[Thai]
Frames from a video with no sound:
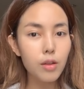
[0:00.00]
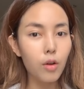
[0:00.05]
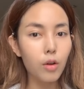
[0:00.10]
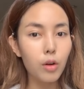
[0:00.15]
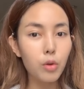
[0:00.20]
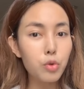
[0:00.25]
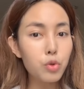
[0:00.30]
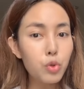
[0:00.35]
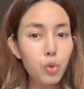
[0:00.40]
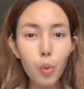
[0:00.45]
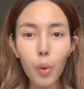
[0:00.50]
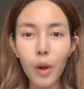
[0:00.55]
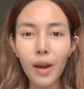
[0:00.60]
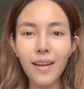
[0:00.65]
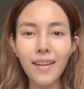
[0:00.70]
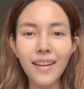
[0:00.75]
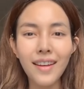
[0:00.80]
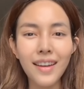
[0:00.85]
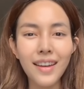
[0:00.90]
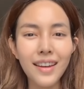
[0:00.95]
งแล้วสวย
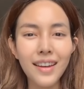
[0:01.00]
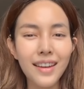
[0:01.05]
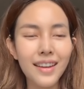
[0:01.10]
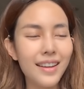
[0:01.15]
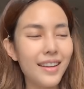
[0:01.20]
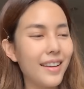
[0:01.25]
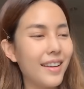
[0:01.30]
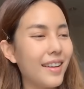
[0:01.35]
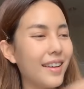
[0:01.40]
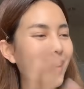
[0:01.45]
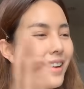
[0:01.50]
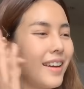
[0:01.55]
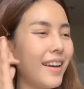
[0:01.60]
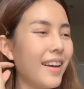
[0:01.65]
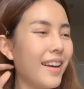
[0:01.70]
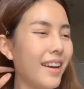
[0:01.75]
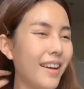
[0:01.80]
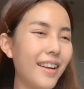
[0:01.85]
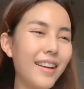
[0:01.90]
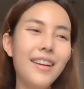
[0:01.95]
เลย
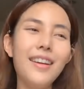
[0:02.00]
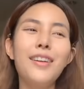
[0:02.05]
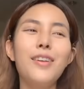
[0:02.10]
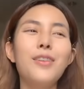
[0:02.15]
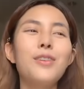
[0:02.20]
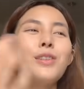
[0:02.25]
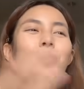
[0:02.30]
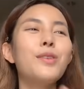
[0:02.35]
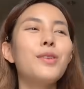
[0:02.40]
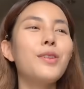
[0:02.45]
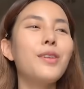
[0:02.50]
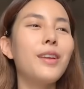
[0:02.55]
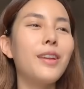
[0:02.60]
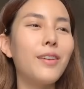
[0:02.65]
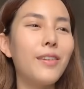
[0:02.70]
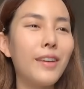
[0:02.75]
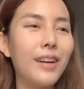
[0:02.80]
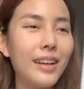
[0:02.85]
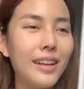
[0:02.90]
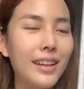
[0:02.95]
ฮะอยู่แล้วสวยเหรอวะ